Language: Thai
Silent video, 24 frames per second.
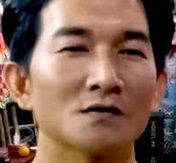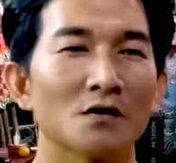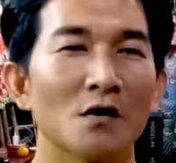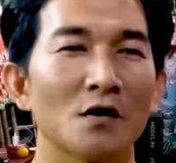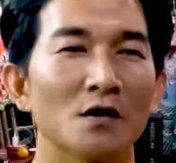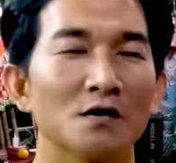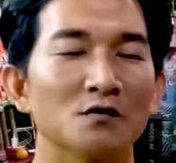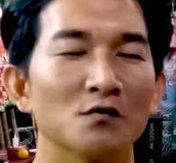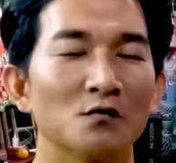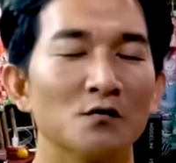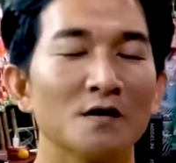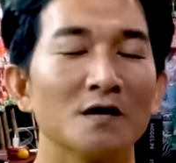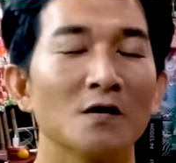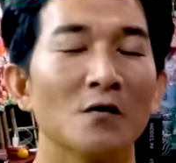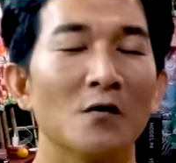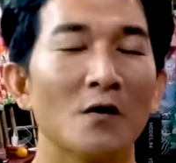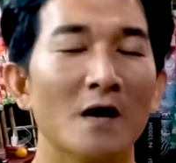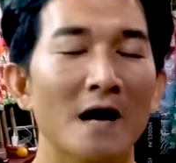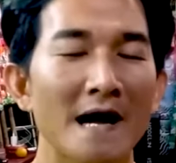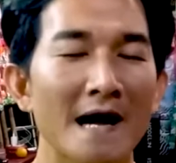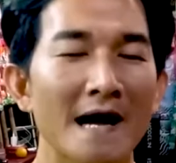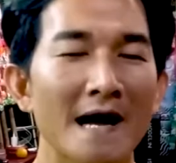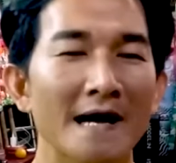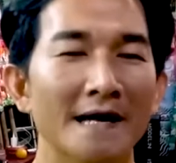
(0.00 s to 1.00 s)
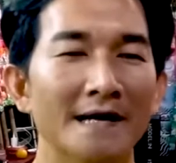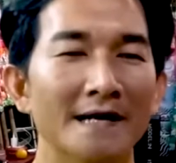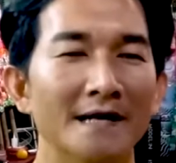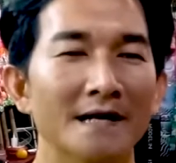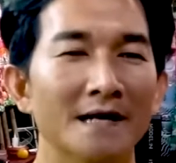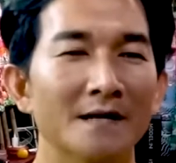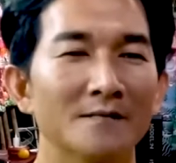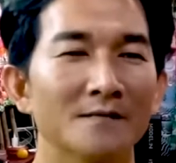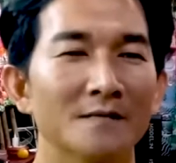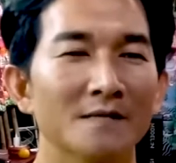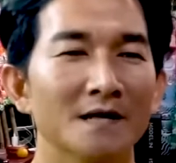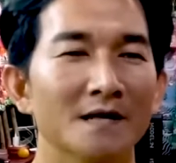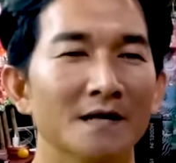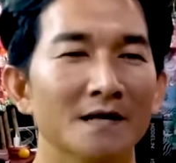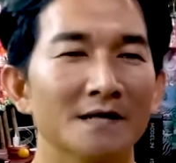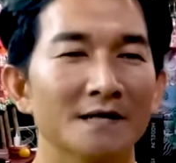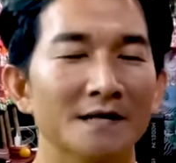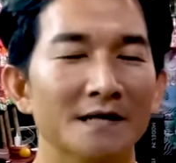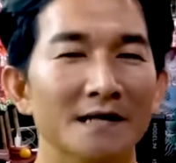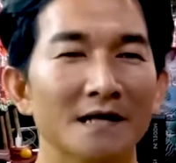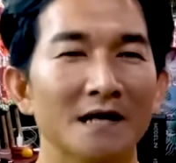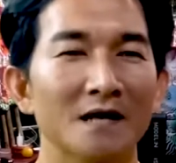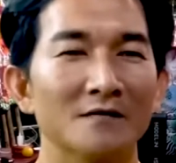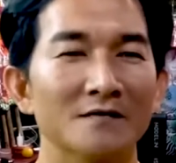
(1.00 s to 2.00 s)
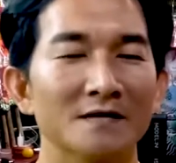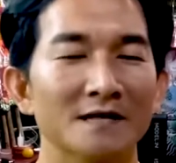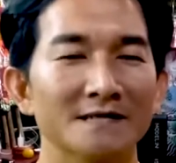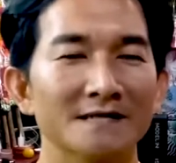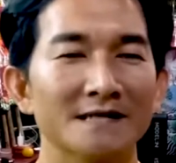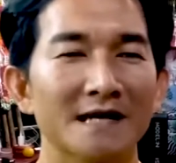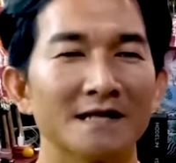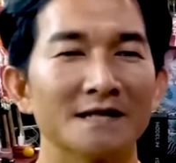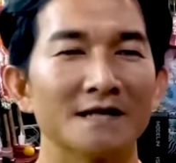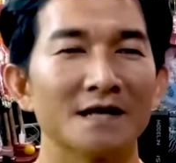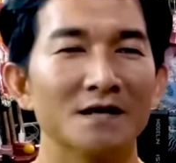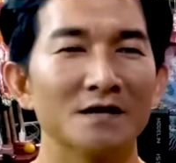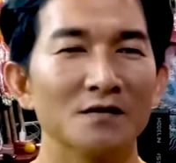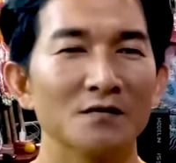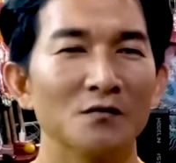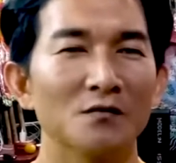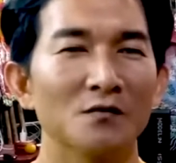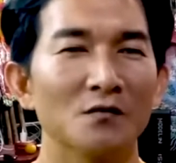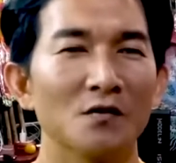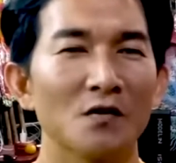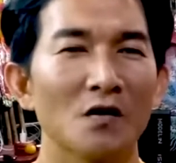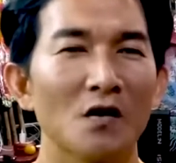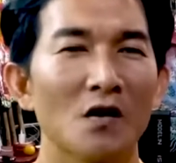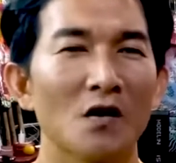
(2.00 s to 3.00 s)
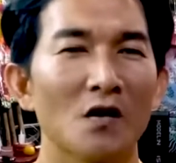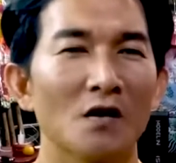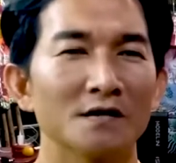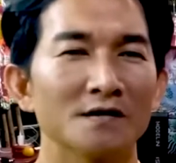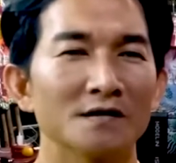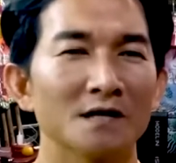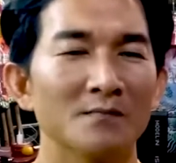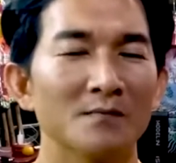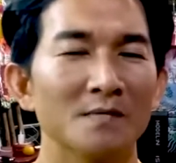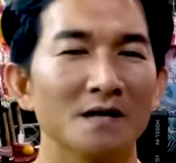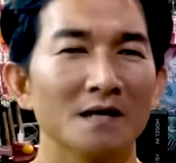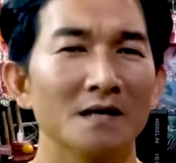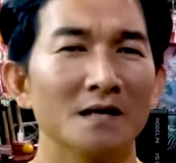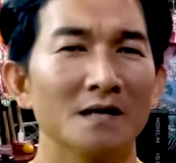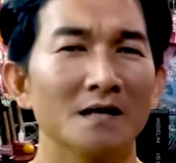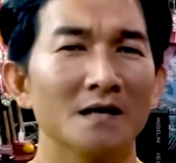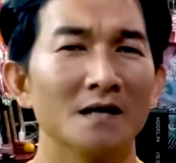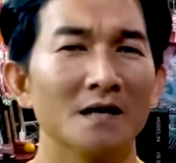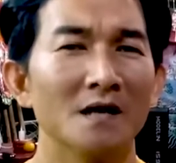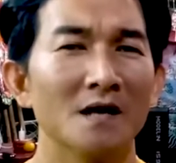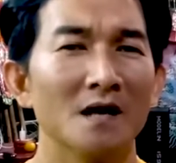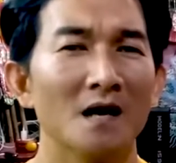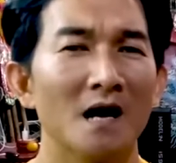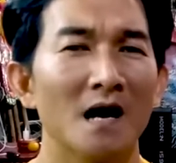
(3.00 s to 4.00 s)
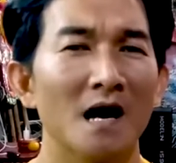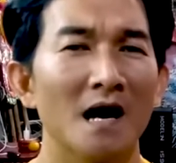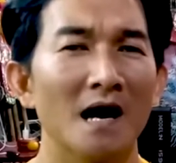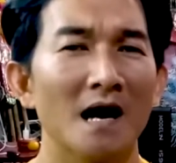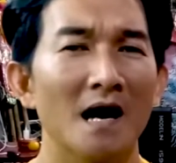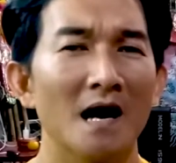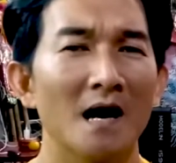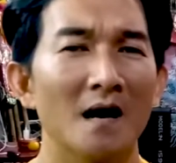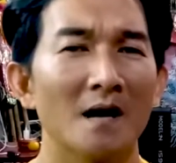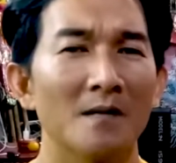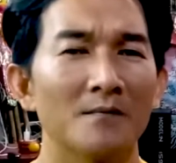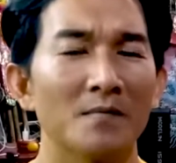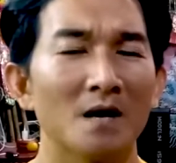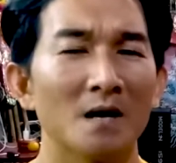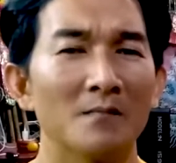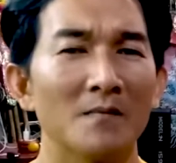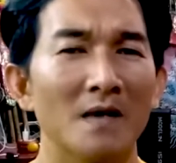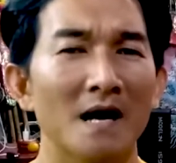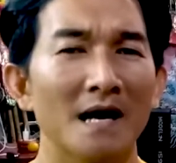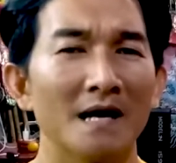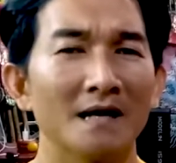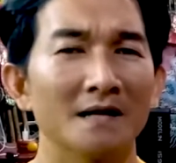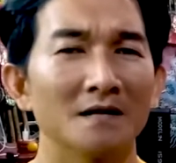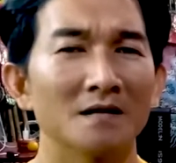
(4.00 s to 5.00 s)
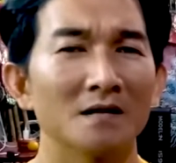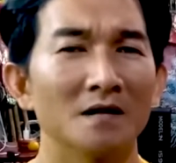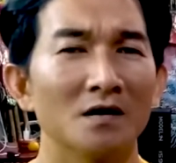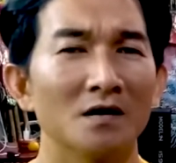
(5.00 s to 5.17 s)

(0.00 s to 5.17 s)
ตอนชุวิท65นะครับที่เรายังจัดกันอยู่ก็จะมีประมาณ